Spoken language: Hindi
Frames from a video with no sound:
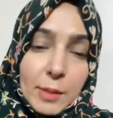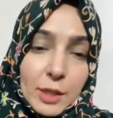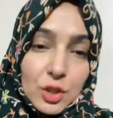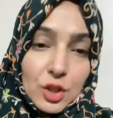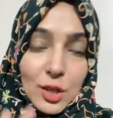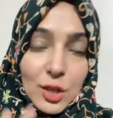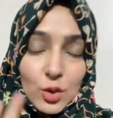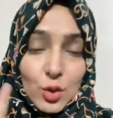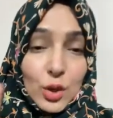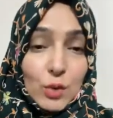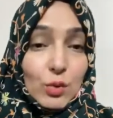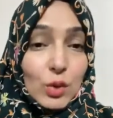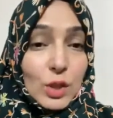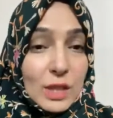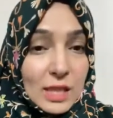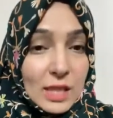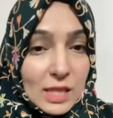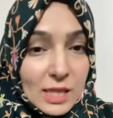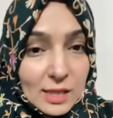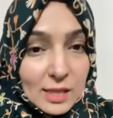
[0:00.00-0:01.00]
बच्चा जो है वो
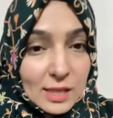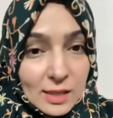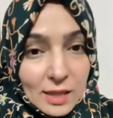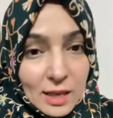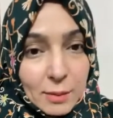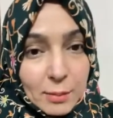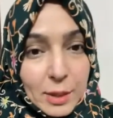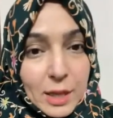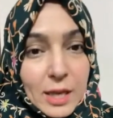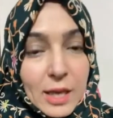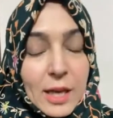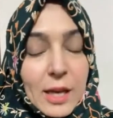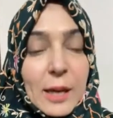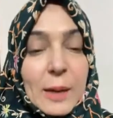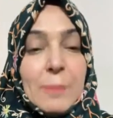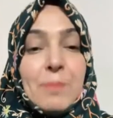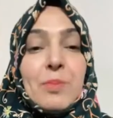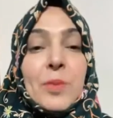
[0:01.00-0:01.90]
तीसरे में है